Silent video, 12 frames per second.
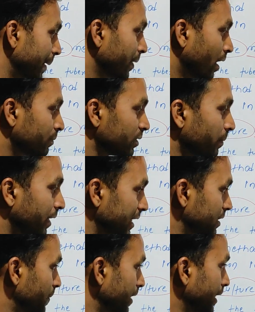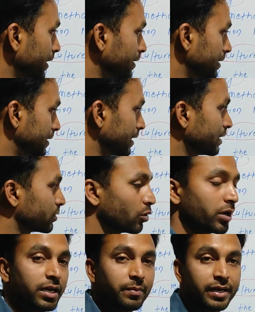बारे में हम जब नेक्स्ट पढ़ेंगे तो जैसे कि
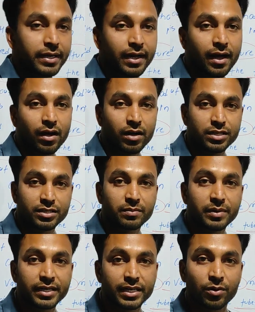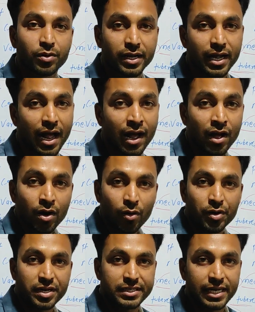सॉलिड मीडिया कल्चर मीडिया हो गया
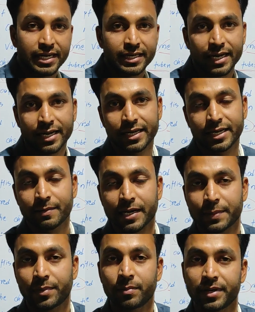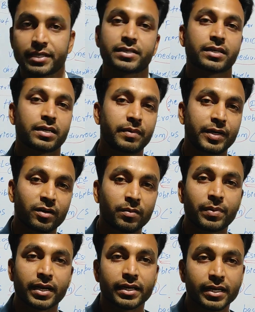और स्टेनिंग टेक्निक के बारे में हम नेक्स्ट करके वीडियो
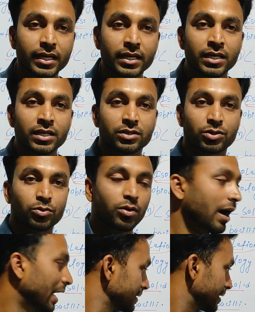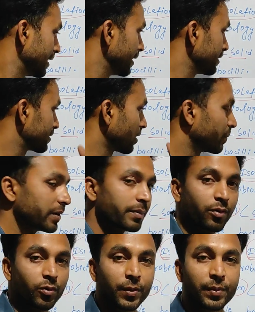हम पढ़ेंगे तो आज के लिए इस टॉपिक
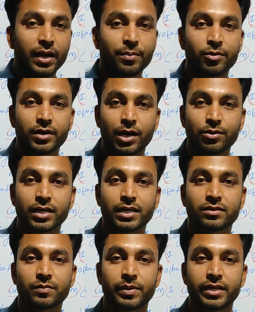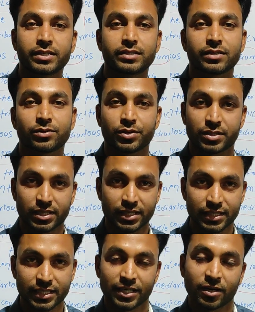में कोई भी आपको डाउट है तो प्लीज़ क्वेश्चन
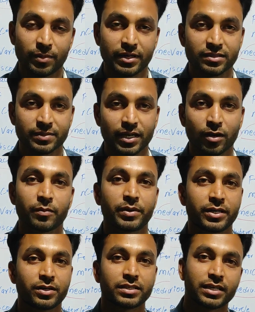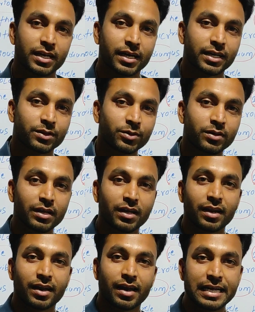कीजिए कमेंट्स में और वीडियो अच्छा लगा तो
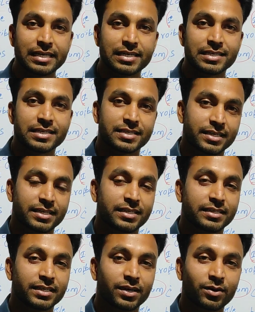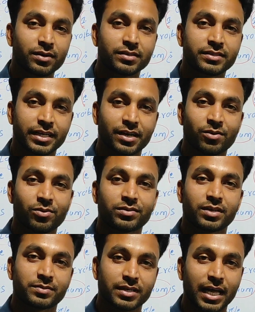लाइक कीजिए शेयर कीजिए और चैनल को
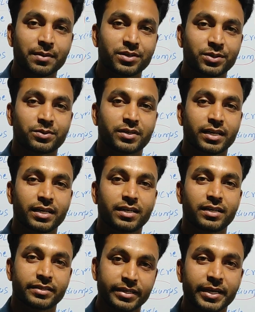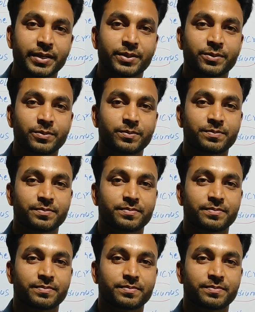सब्सक्राइब जरूर करें थैंक यू